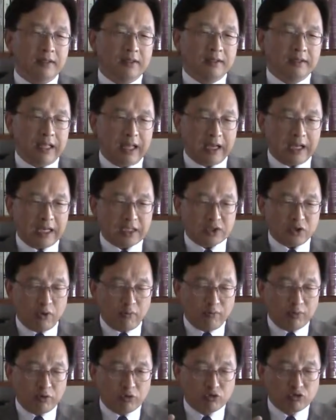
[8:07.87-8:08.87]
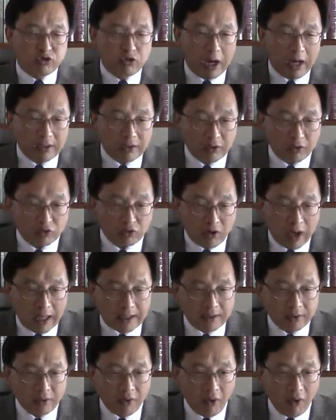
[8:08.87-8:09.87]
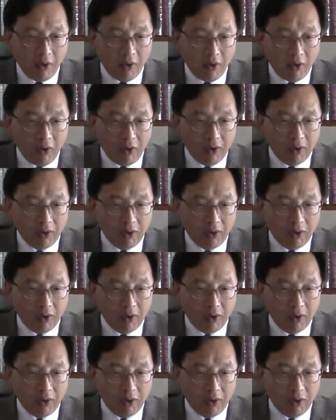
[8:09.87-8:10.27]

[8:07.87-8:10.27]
내가 선물을 구하는 것도 아니고